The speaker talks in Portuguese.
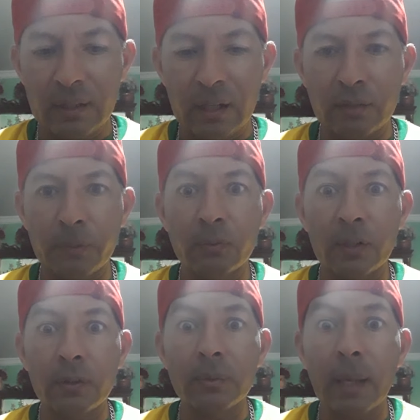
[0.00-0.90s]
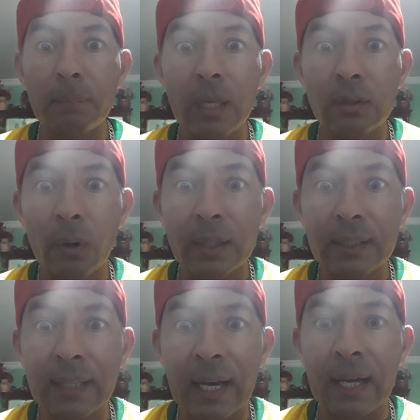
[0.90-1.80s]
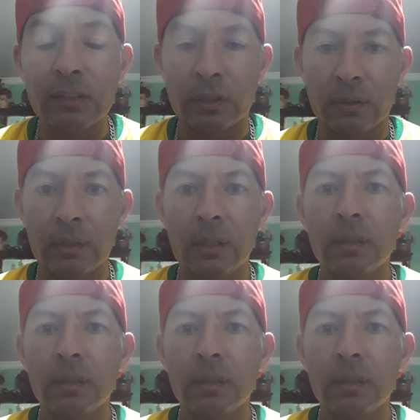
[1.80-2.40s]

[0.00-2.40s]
As pessoas são da melhor idade.